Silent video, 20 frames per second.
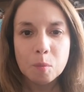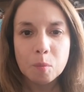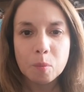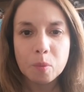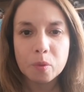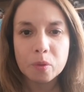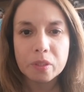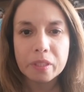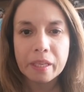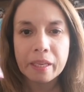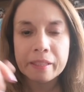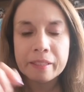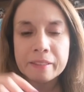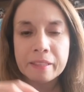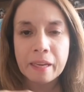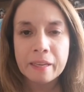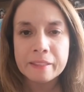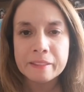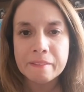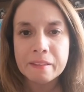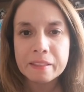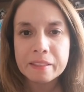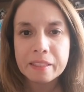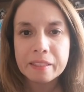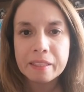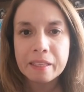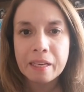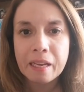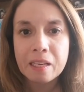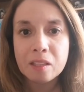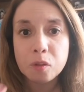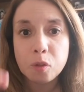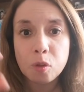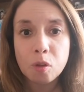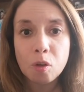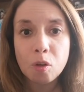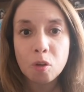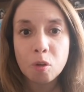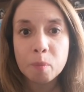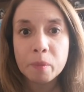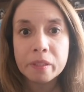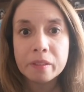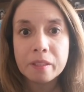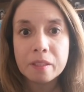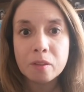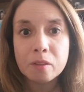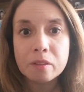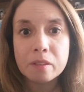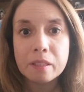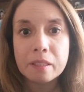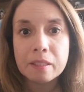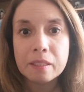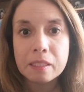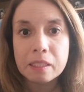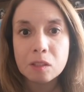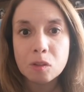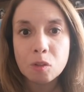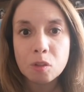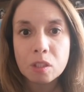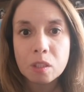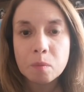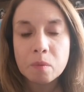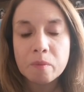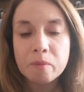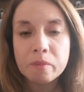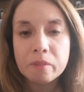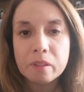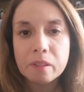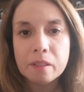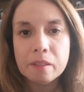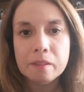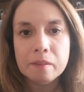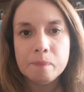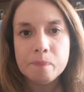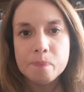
Porque a, nivel general todos los comentarios tan lindos que me envían